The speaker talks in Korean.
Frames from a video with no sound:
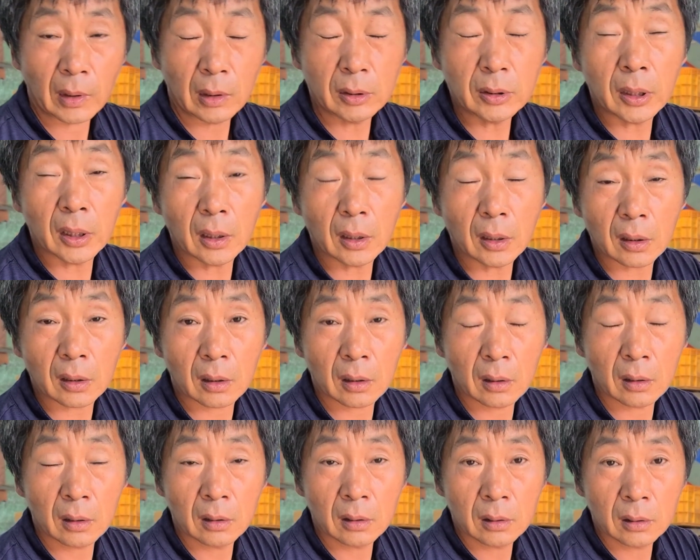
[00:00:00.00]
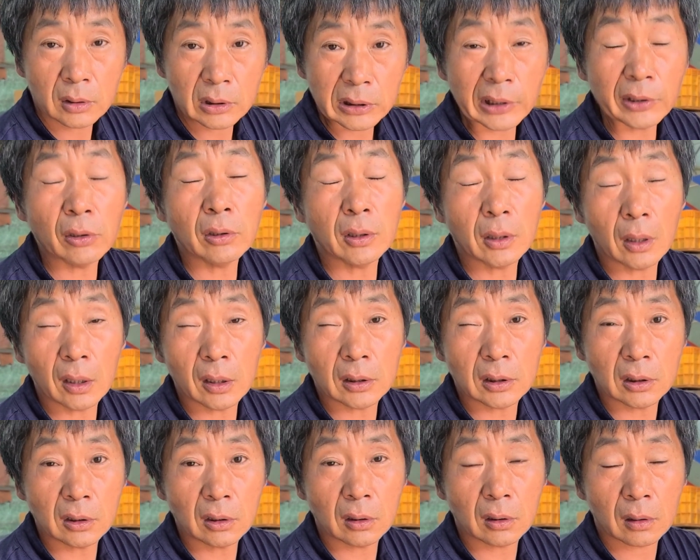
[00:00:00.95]
근데 촬영이나
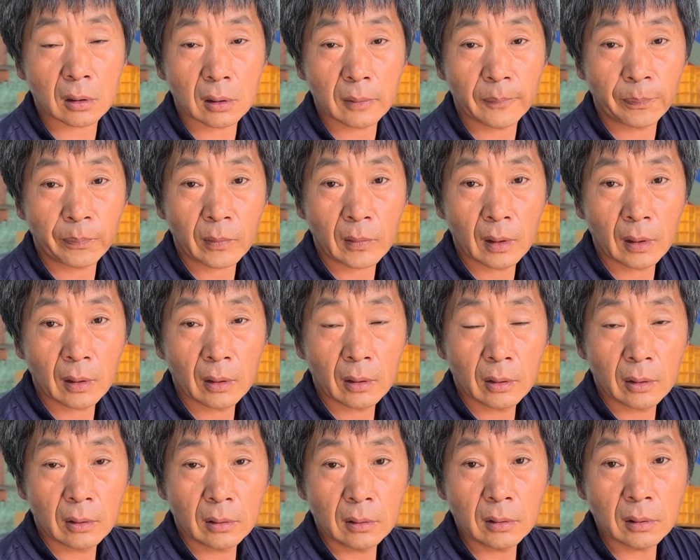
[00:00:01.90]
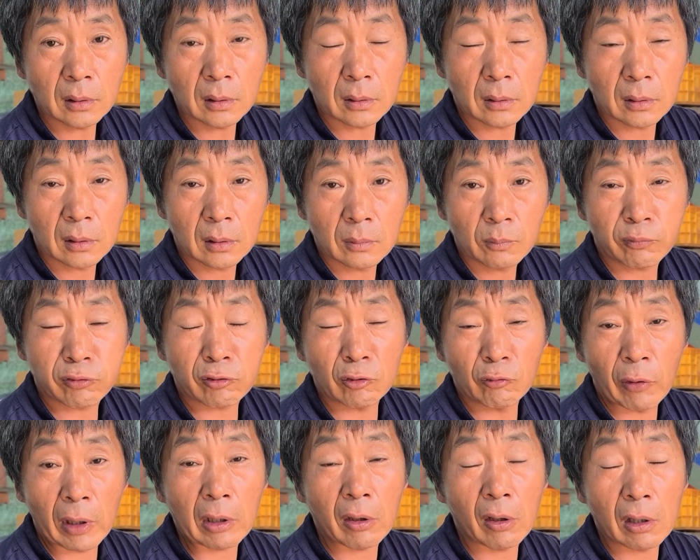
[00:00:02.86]
해야지. 어?
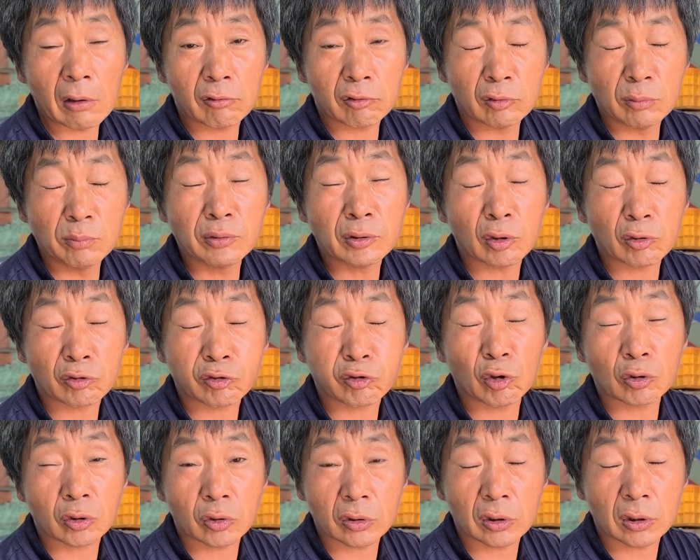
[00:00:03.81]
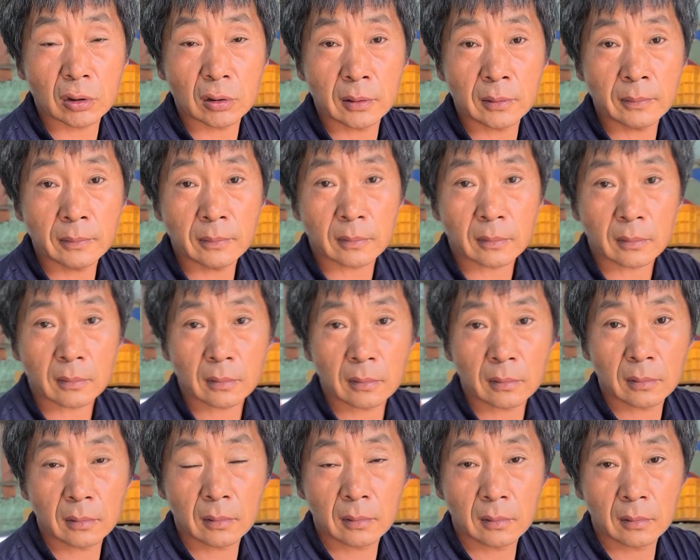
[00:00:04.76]
불은 왜 이렇게 갖고 눈부셔 죽겠어 지금.
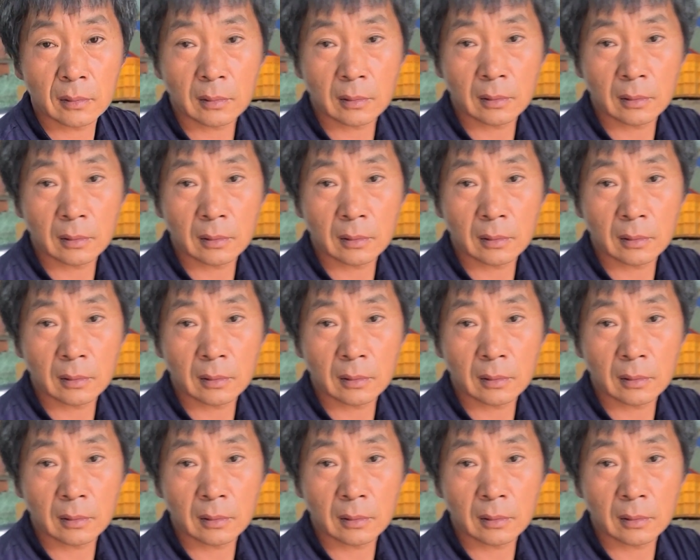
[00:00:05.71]
불